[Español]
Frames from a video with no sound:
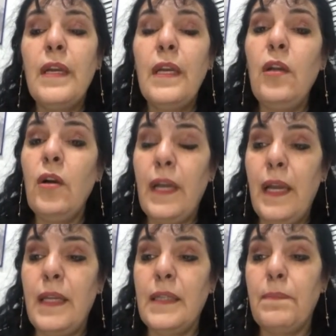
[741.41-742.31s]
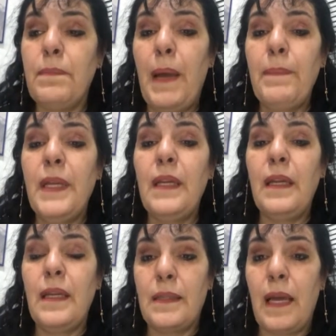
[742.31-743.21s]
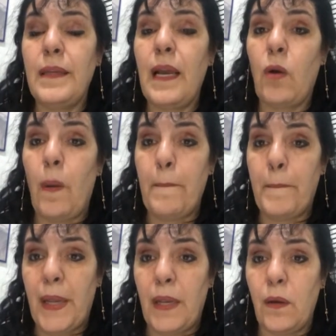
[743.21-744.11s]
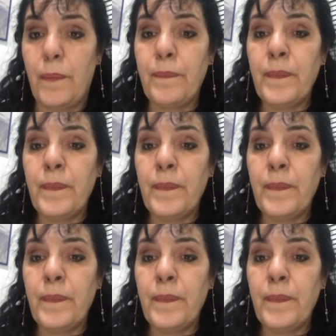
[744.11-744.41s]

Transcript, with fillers: y los geles van bien en las áreas con pelo,